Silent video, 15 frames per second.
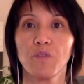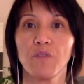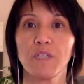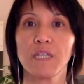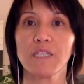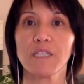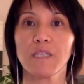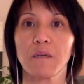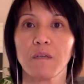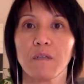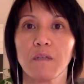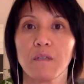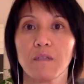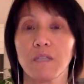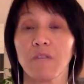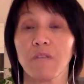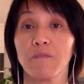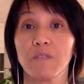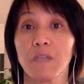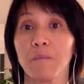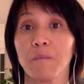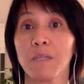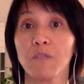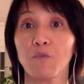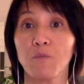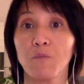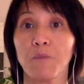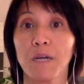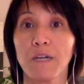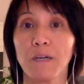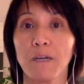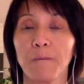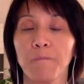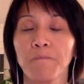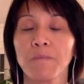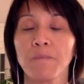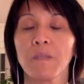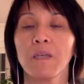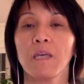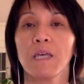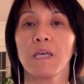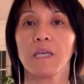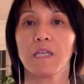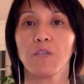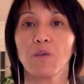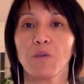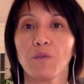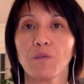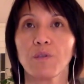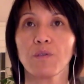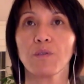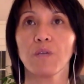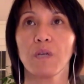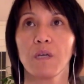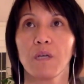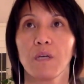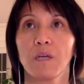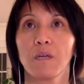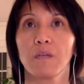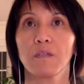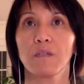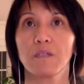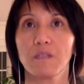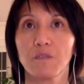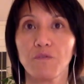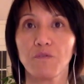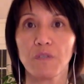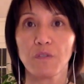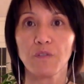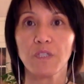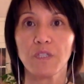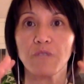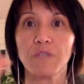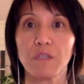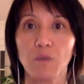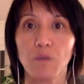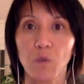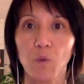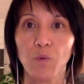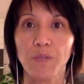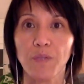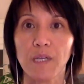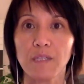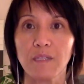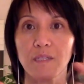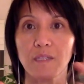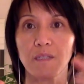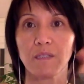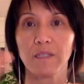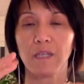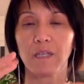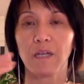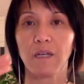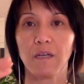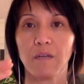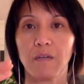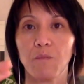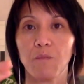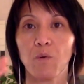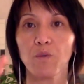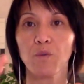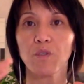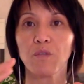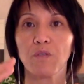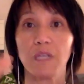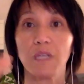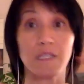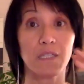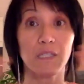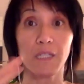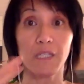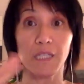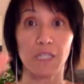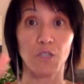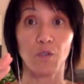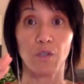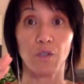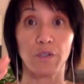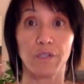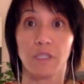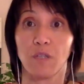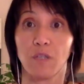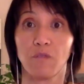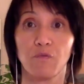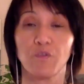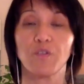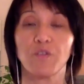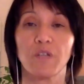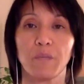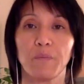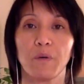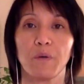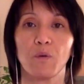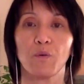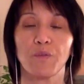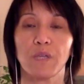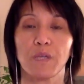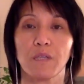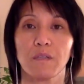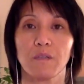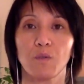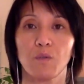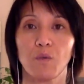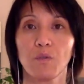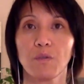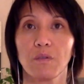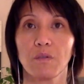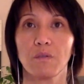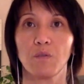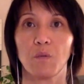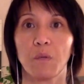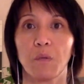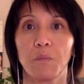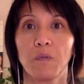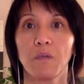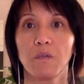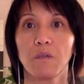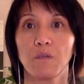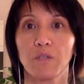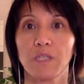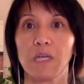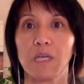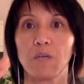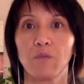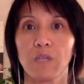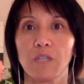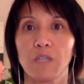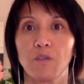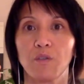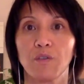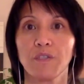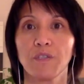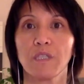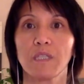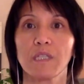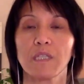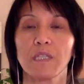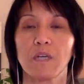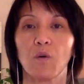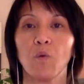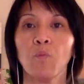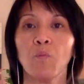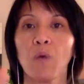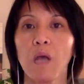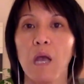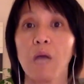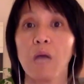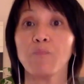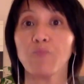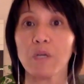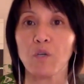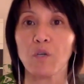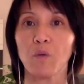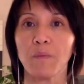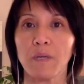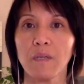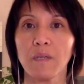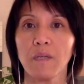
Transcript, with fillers: vous voyez que ça, ça, ça mène nulle part. Et donc, de toute façon, si vous êtes en contact, ça montre qu'il y a une certaine résonance, sinon vous ne seriez pas en contact. Donc, normalement, lorsqu'il y a une résonance, c'est-à-dire qu'il y a au moins un point commun,